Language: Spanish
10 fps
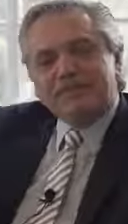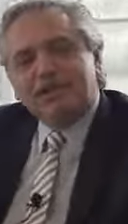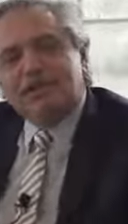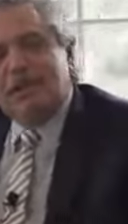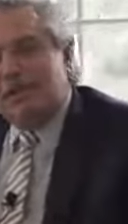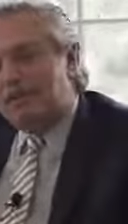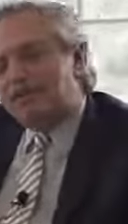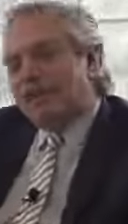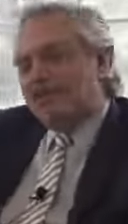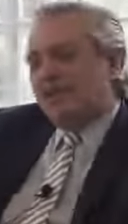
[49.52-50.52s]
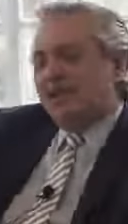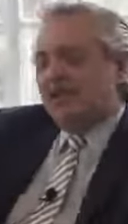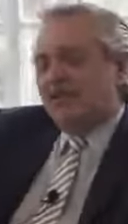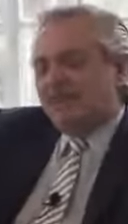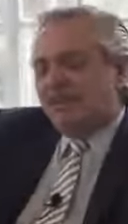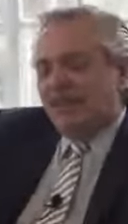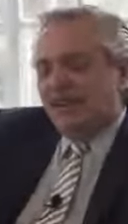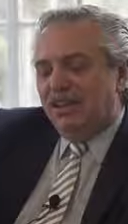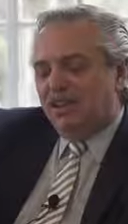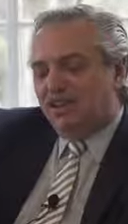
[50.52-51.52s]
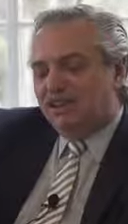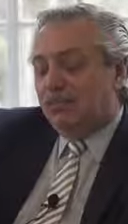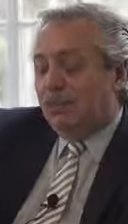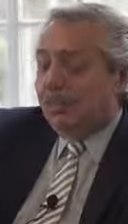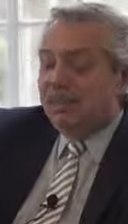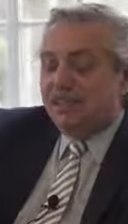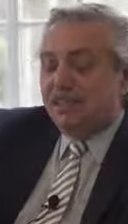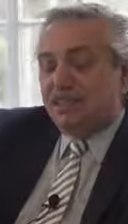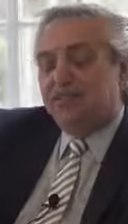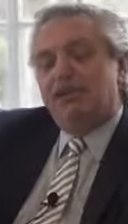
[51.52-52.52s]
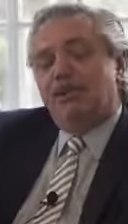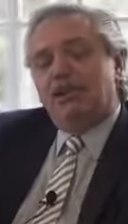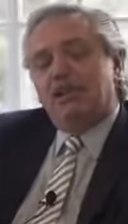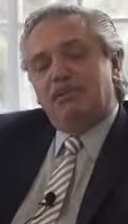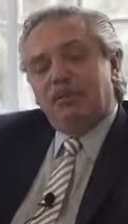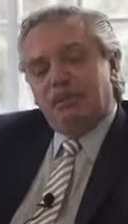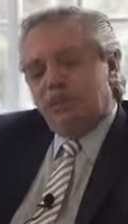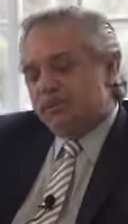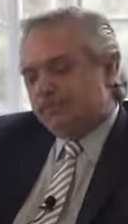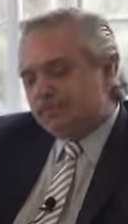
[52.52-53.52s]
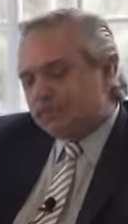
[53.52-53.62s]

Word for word: los que quieren más liviano, hay dos cosas muy distintas pero lindas para ver.